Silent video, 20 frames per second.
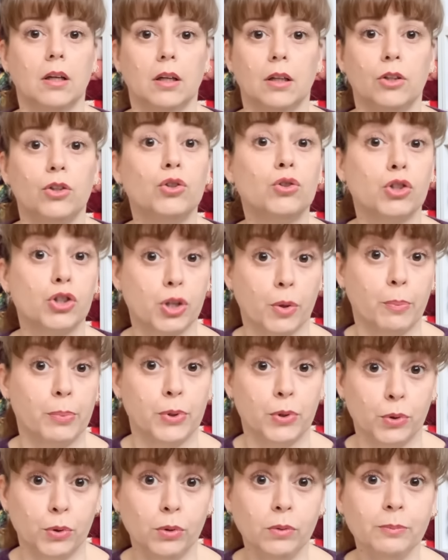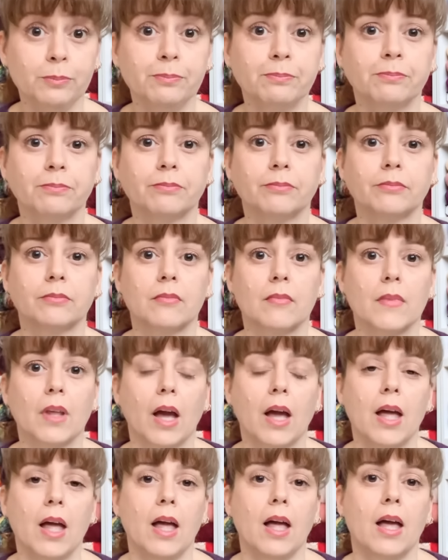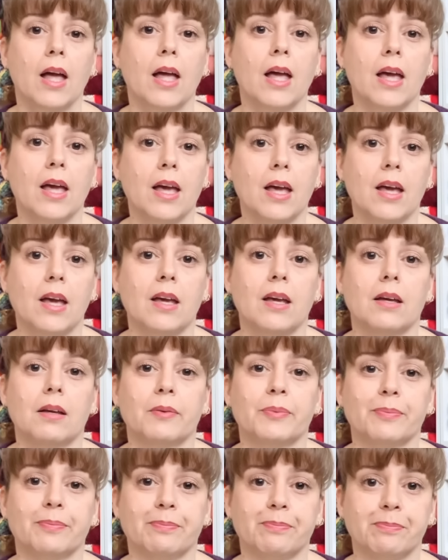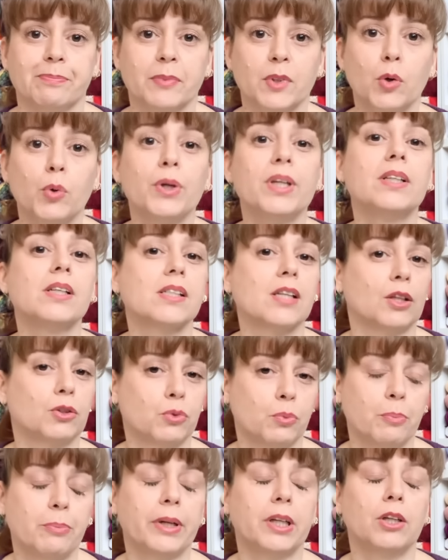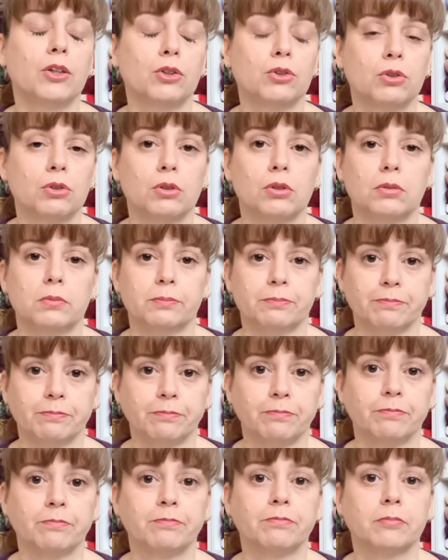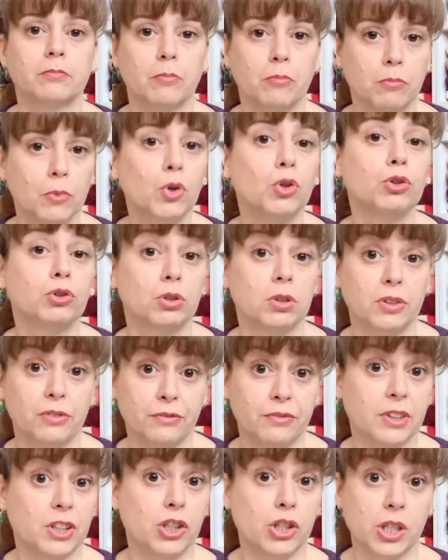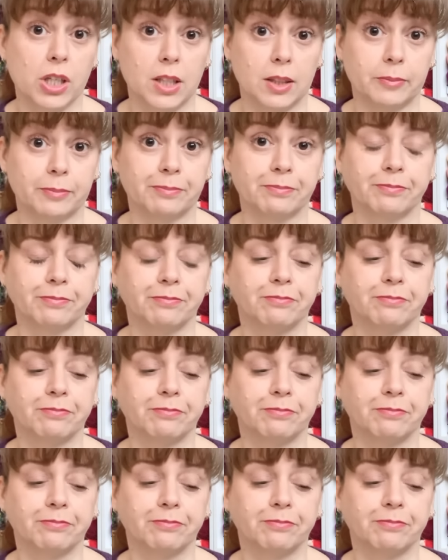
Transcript: non c'è più e quindi è stato un periodo molto difficile.